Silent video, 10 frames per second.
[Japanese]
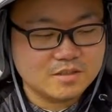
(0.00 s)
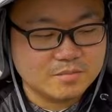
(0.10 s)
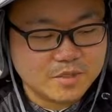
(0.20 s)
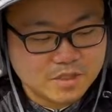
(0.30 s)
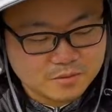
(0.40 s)

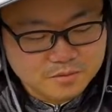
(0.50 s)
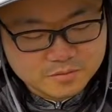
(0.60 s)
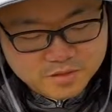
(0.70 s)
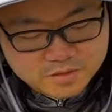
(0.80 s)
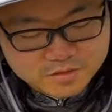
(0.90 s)
まあ、この
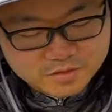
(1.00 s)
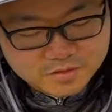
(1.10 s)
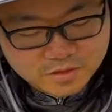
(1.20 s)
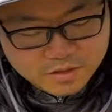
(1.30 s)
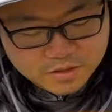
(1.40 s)
2つ
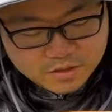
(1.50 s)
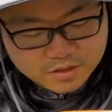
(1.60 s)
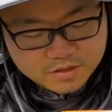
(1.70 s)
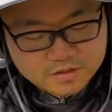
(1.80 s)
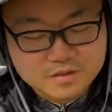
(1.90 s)

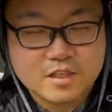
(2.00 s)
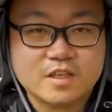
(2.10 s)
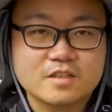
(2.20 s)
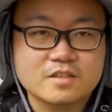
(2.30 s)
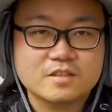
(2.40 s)
ですね
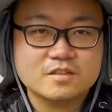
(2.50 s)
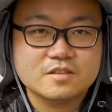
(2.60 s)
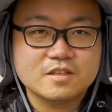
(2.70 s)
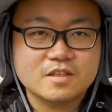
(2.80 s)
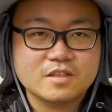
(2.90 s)
やっていっ
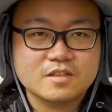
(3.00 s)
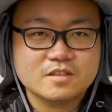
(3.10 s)
て